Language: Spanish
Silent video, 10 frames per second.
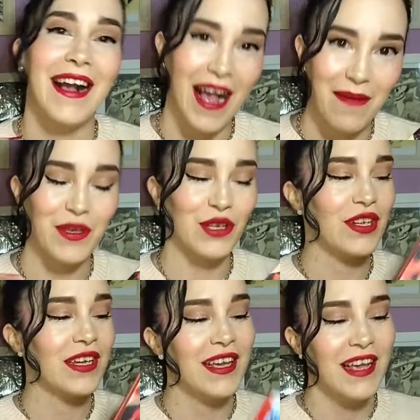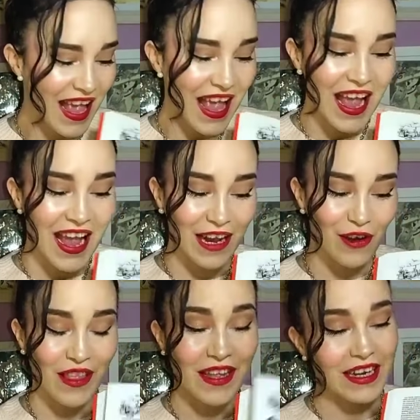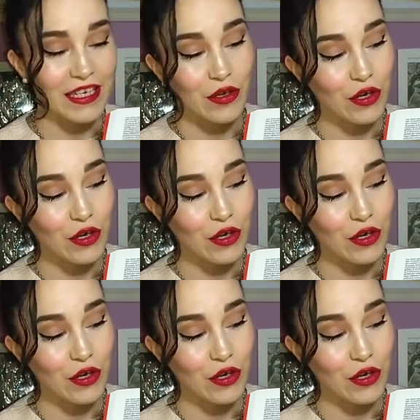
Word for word: cambios el orden es